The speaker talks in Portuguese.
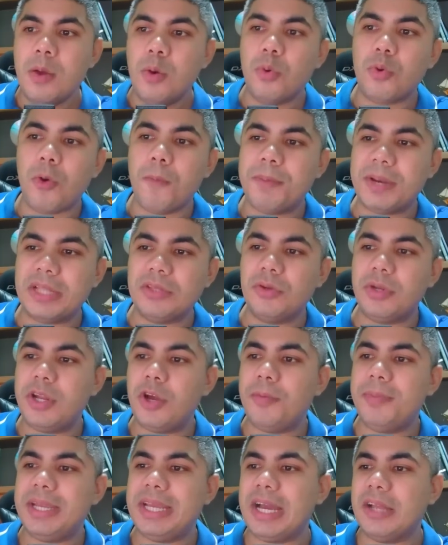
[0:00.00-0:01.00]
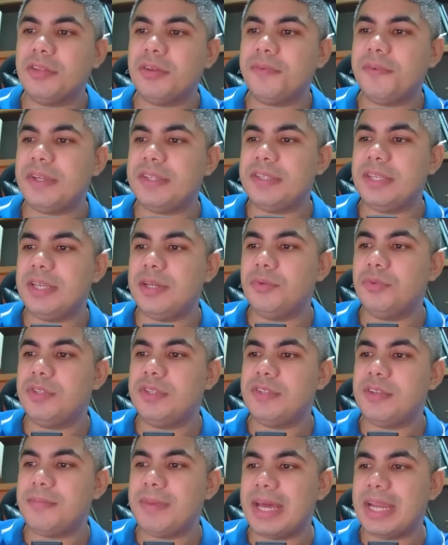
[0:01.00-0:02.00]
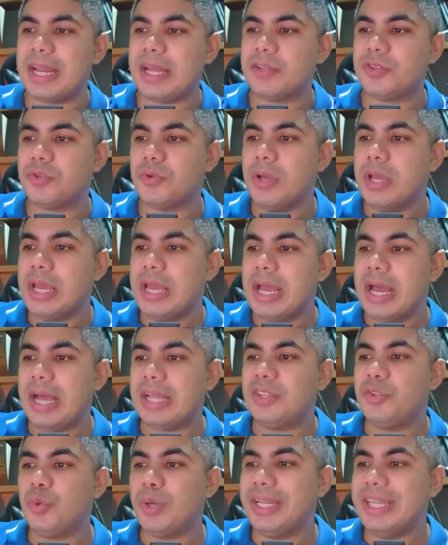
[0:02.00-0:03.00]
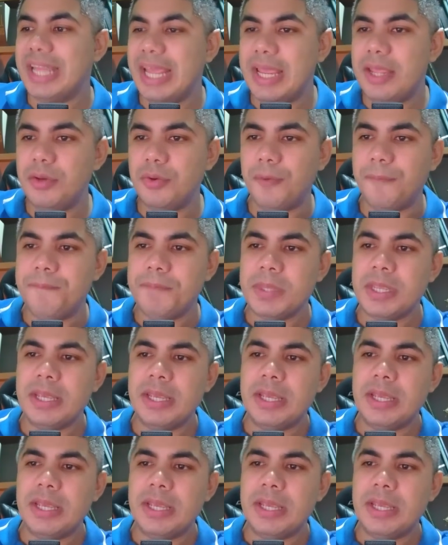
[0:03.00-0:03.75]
O comprador é obrigado a fazer o desembaraço aduaneiro,